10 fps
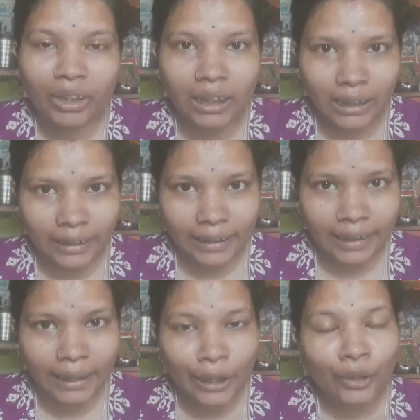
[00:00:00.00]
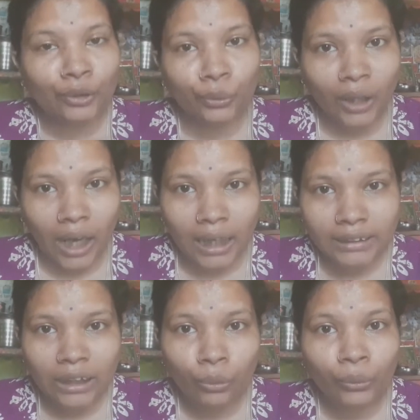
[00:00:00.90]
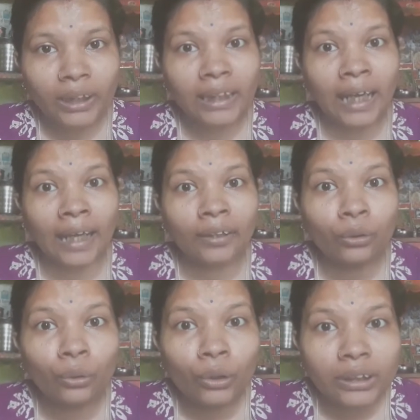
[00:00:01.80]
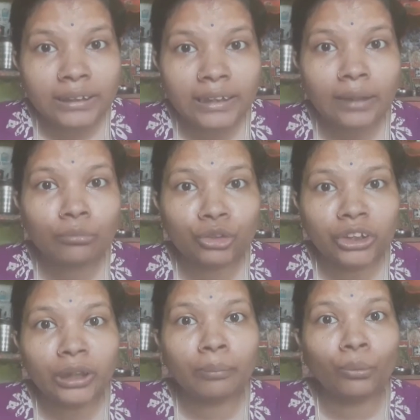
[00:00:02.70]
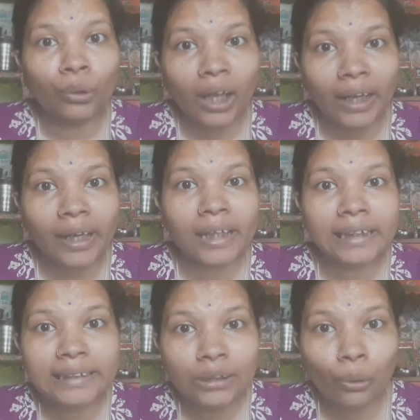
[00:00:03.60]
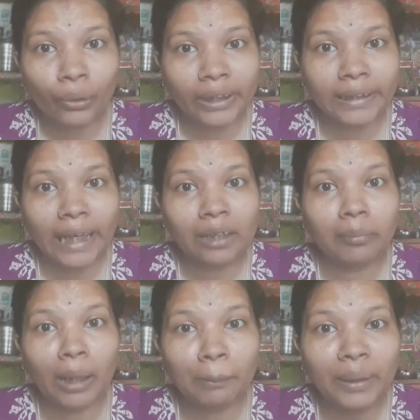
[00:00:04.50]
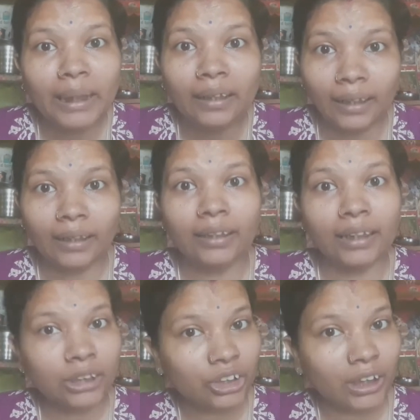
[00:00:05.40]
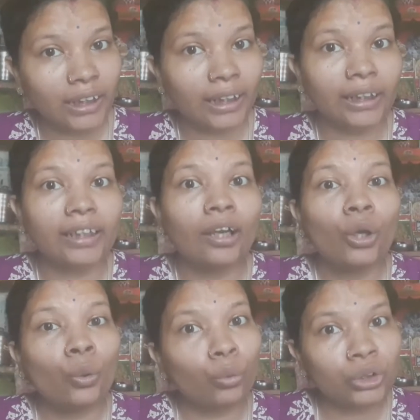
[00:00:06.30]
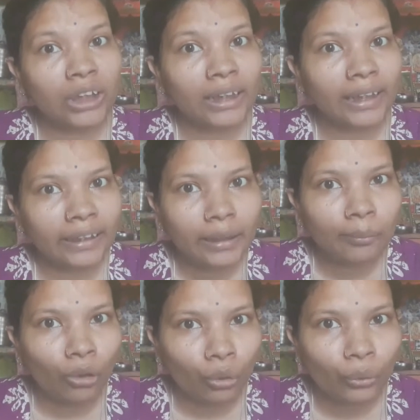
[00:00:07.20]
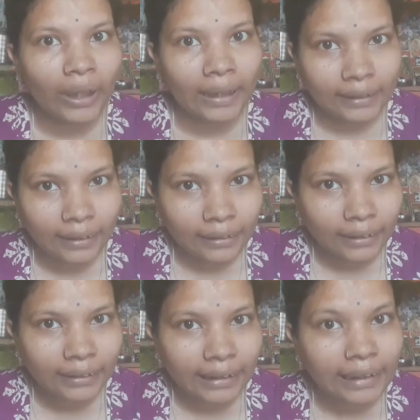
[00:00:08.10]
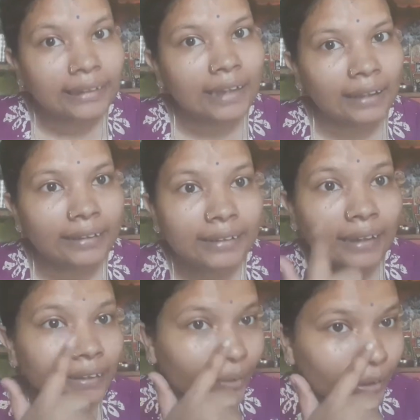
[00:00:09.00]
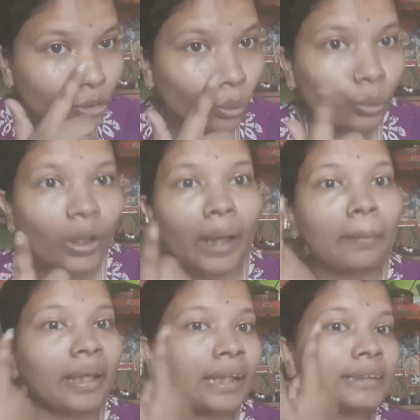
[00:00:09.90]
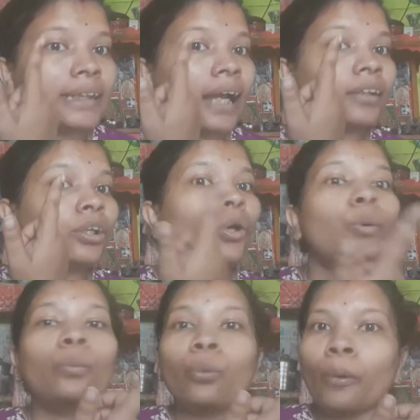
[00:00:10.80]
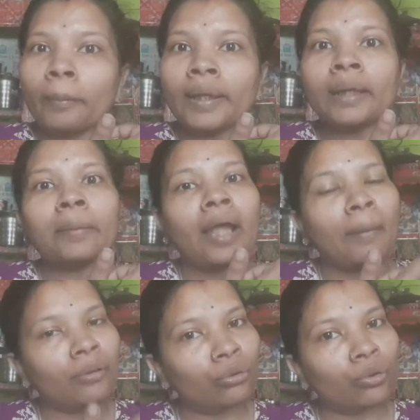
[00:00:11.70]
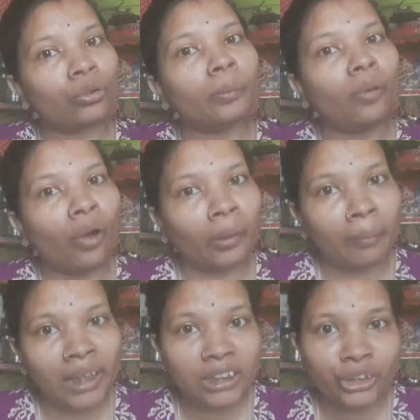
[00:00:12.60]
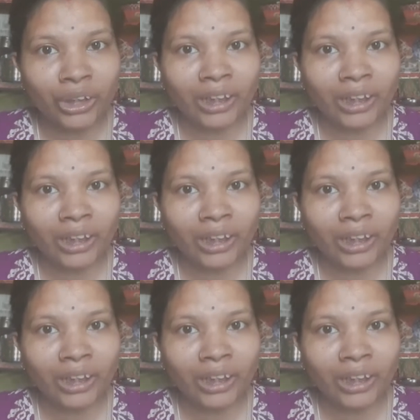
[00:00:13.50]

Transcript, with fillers: करने तो कहाँ जाऊँगी एंड किसने मुझे बुलाया इस क्वारंटाइन में अपने घर लंच करने के लिए वो जानने के लिए ब्लॉग को एंड तक देखते रहिए साथ ही साथ ये जो हुआ है मेरे साथ वो भी मैं आप लोगों को ब्लॉग में ही शेयर